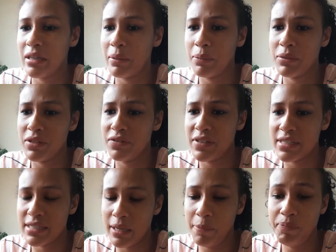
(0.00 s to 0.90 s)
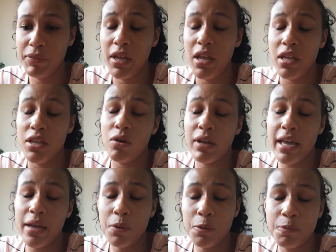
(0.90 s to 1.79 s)
que eu tenho que poder fazer, e eu
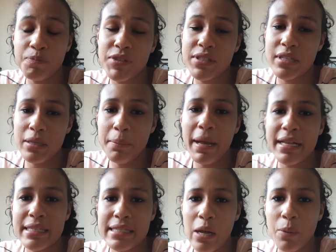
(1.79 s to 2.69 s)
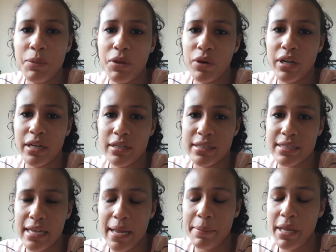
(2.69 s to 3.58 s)
quero sim passar a me
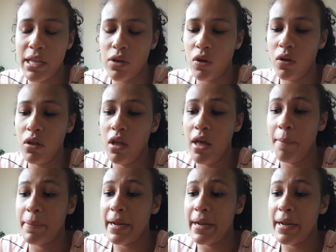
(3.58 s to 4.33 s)
organizar melhor